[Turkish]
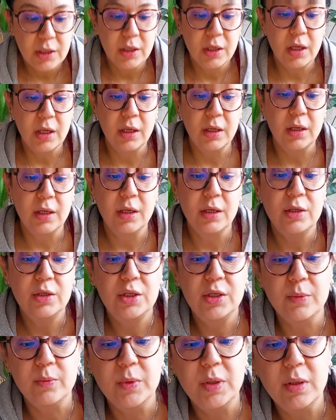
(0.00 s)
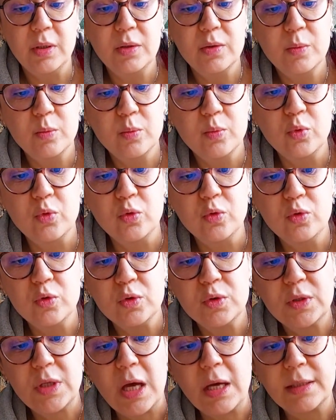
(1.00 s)
Ee, şimdi bu
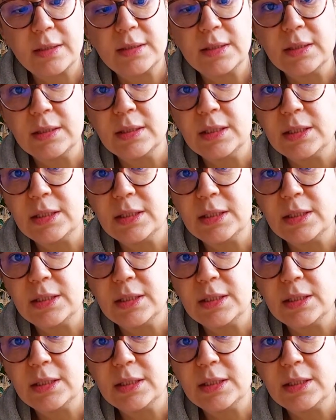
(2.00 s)
saksının